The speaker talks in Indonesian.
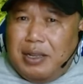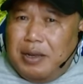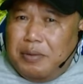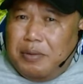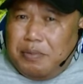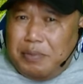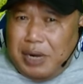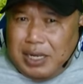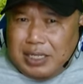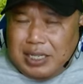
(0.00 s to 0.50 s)

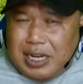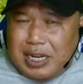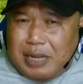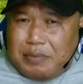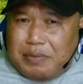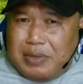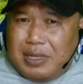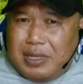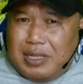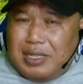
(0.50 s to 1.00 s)
basket
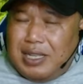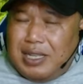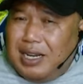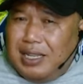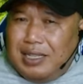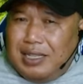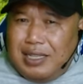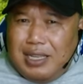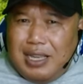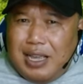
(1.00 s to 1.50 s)
dari
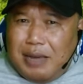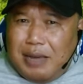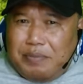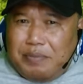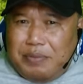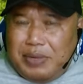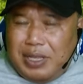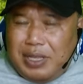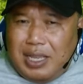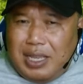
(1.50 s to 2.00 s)
tiga
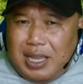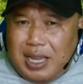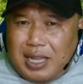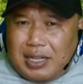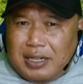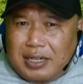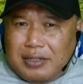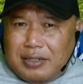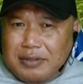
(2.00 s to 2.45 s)
pilihan.